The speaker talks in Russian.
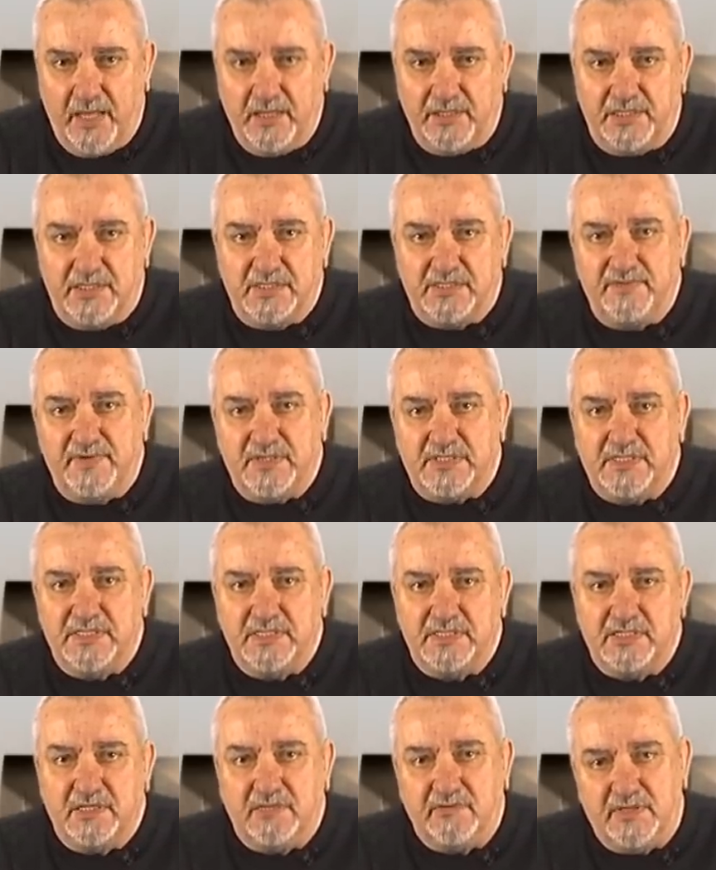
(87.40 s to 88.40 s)

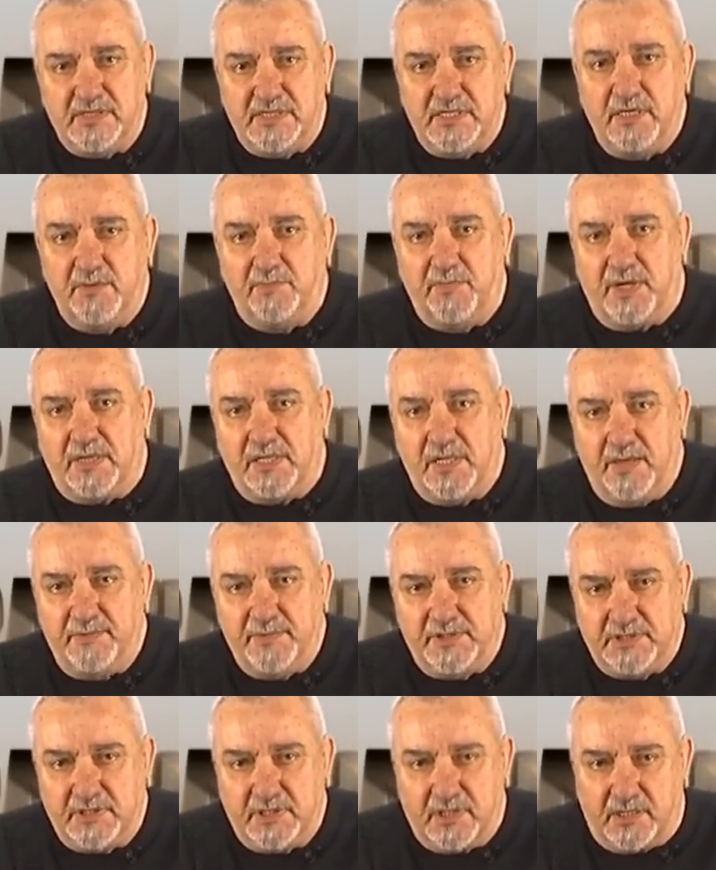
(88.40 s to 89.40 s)
Неизвестные захватили
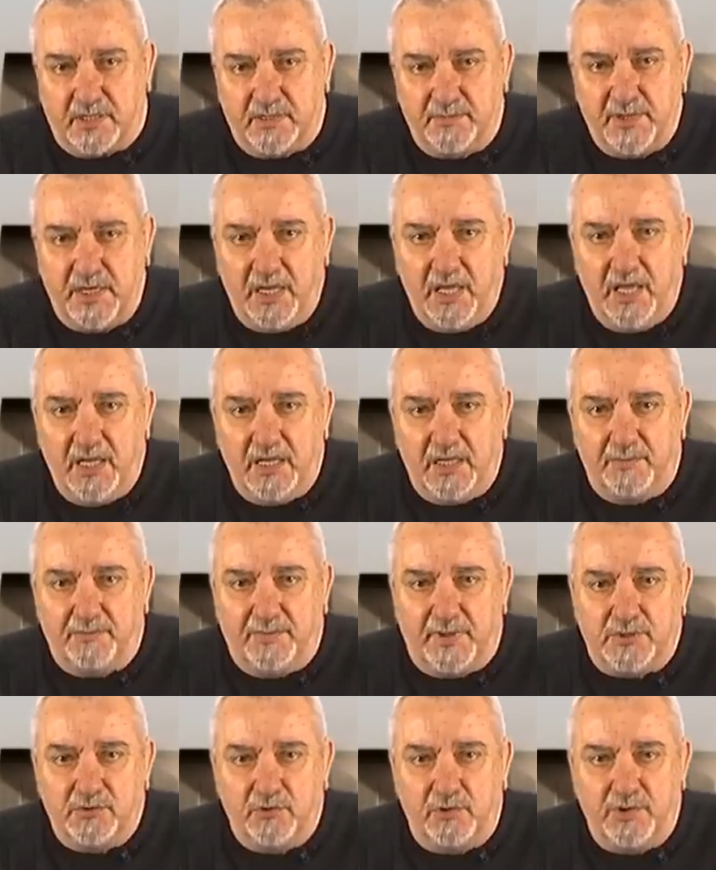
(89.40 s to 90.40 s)
парламент Крыма и
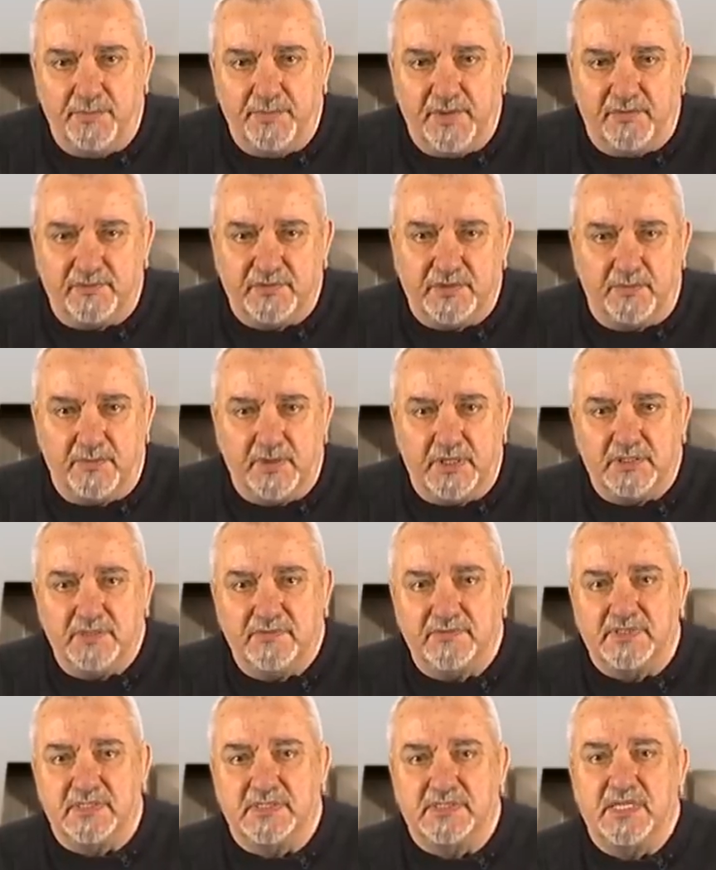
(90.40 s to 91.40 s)
под дулами
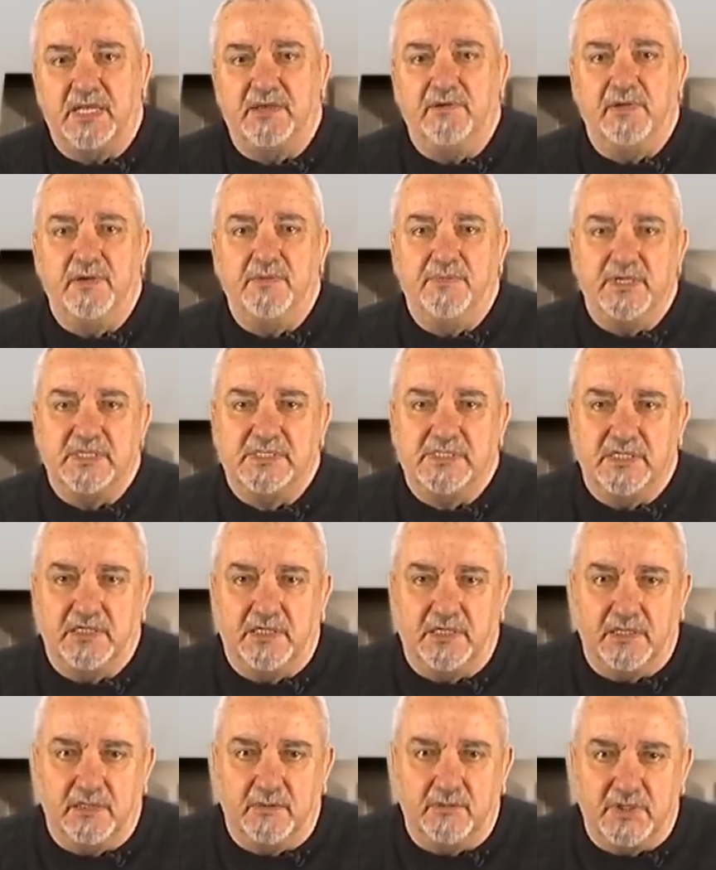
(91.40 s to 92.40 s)
автоматов заставили местных
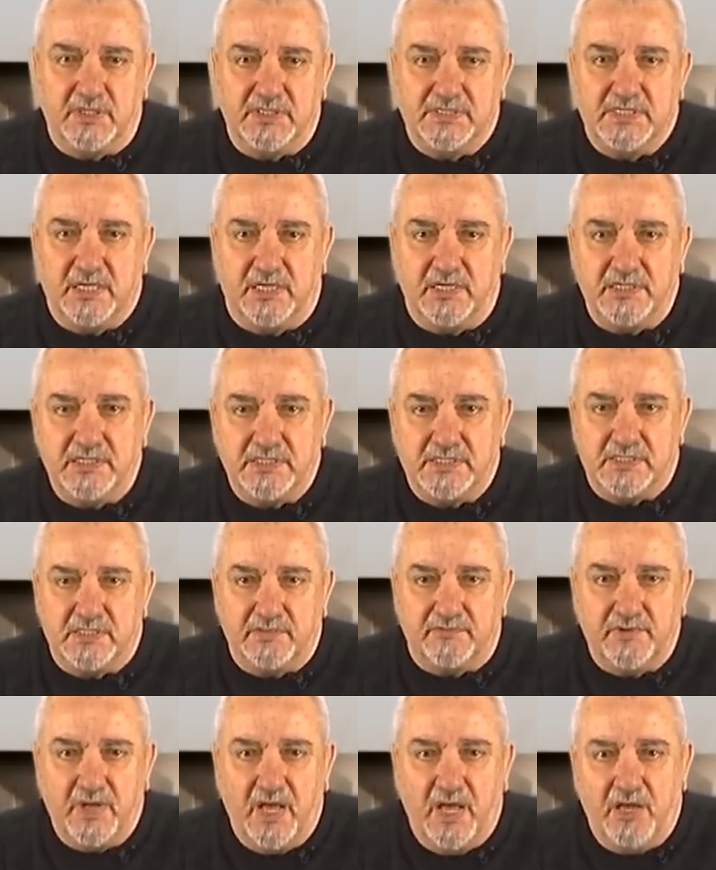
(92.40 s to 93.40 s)

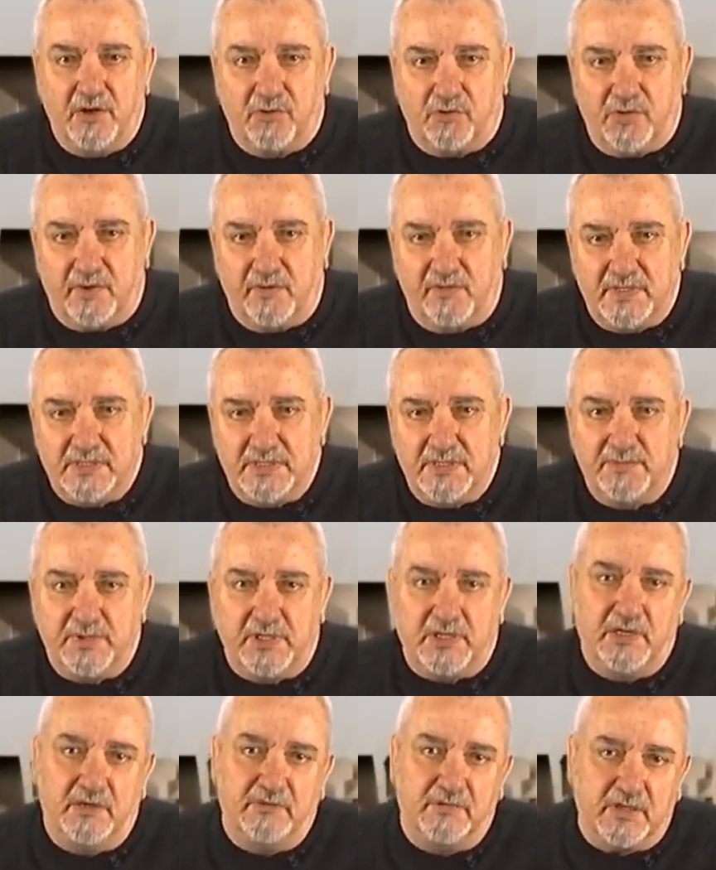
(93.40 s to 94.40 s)
коллаборационистов,
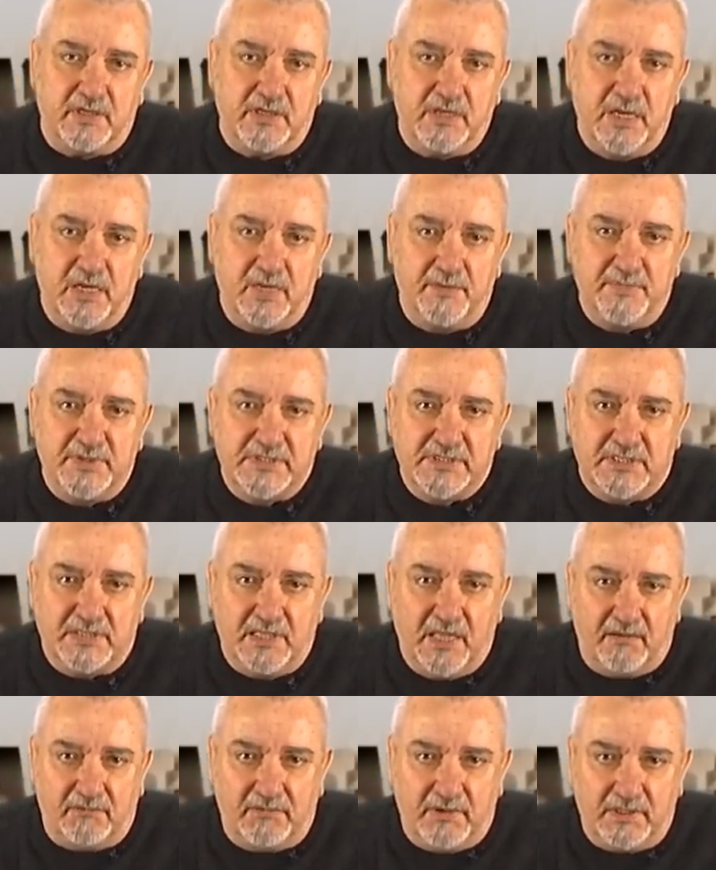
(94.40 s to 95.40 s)
руководимых или вернее
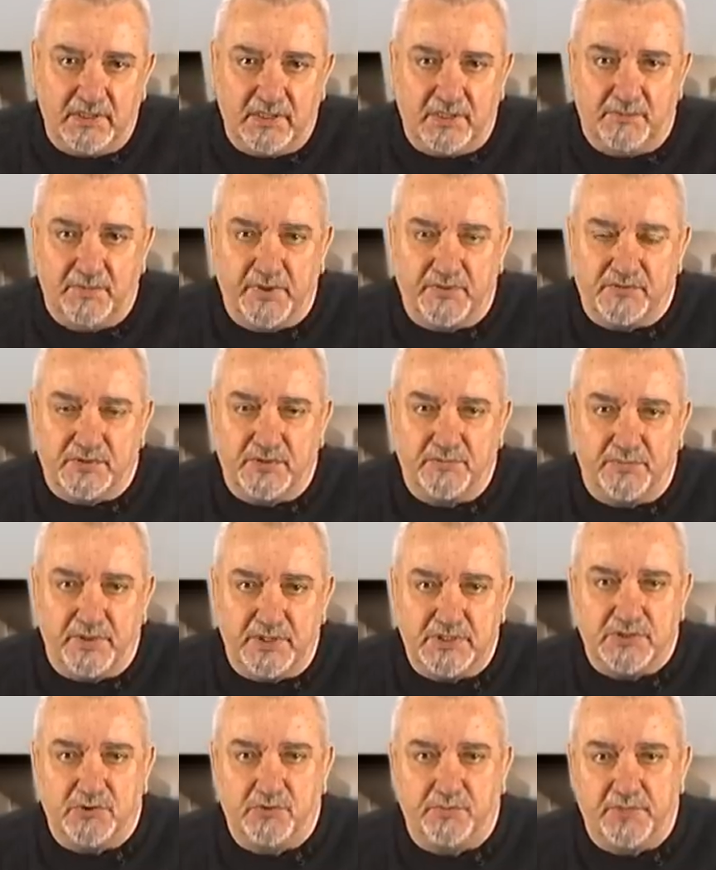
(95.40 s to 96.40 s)
обезглавленных бывшим
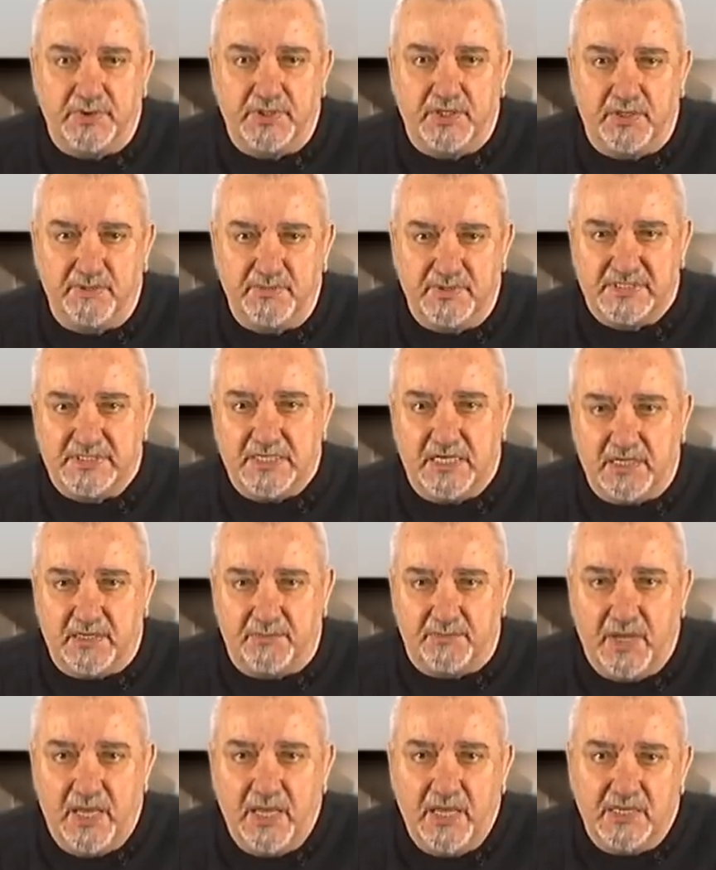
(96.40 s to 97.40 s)
преступниками
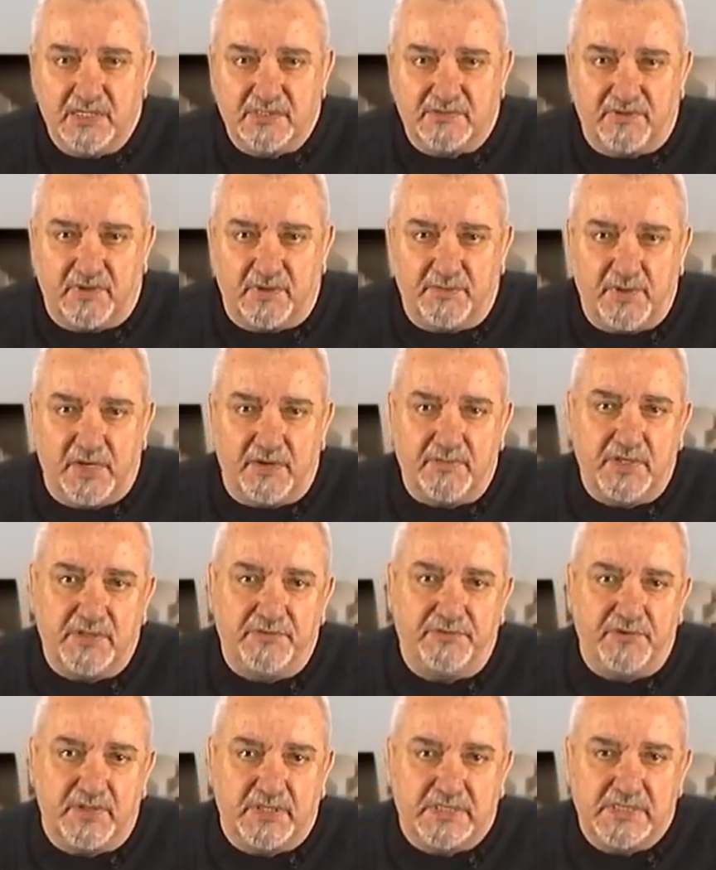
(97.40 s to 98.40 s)
зэком, сформировать
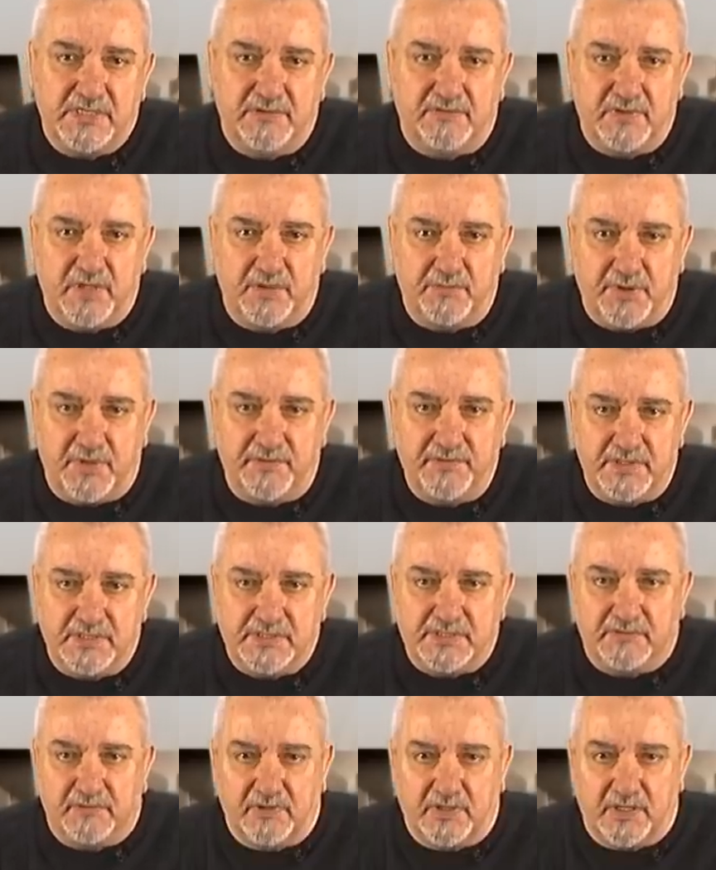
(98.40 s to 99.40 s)
фиктивное
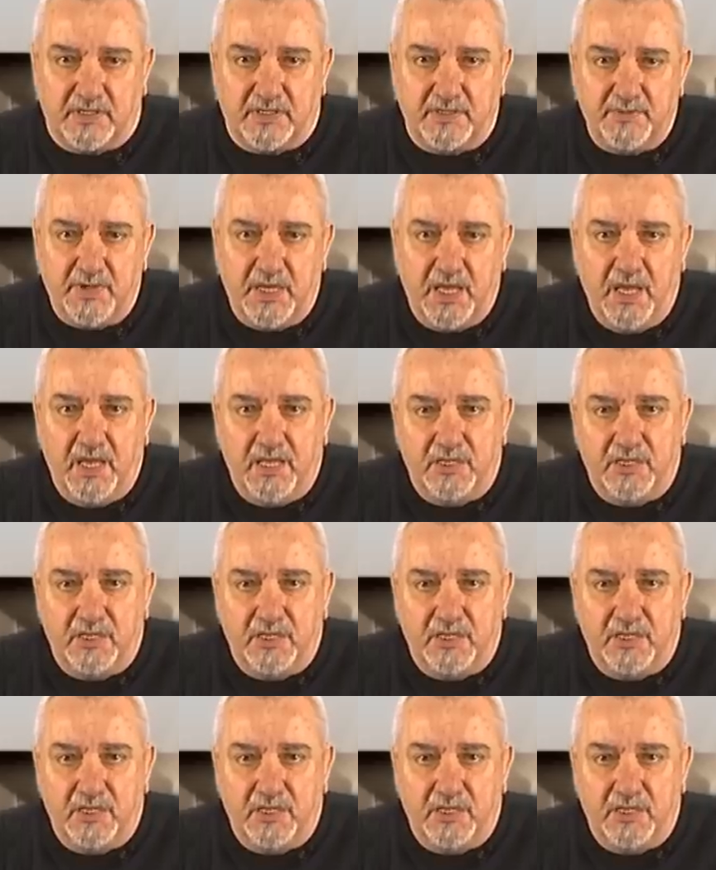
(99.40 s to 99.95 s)
правительство Крыма,